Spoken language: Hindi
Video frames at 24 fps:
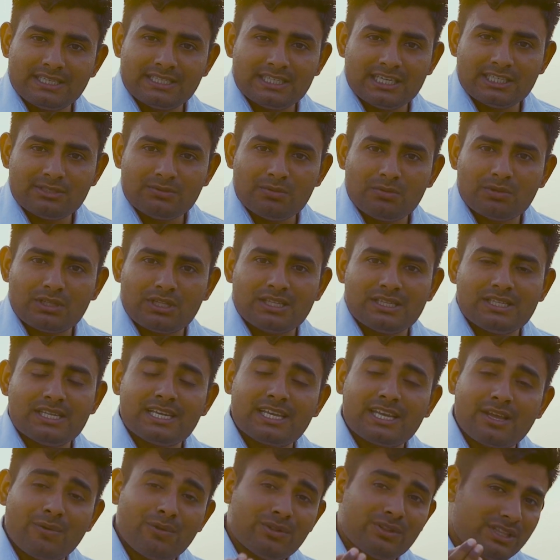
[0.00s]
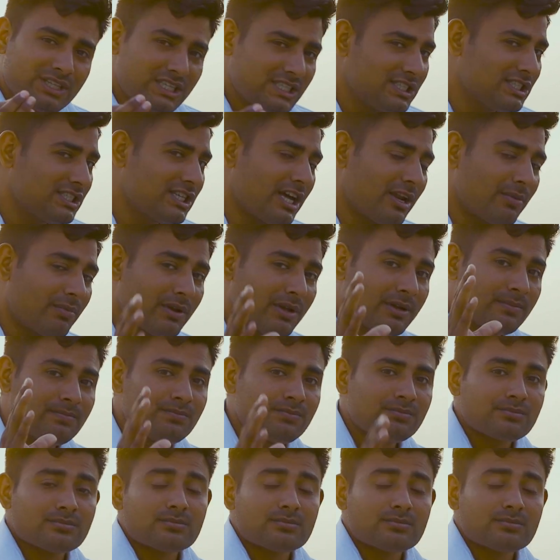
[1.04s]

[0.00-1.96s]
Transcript: प्राइस रेंज भी बता दिए केवल तीस हज़ार रुपये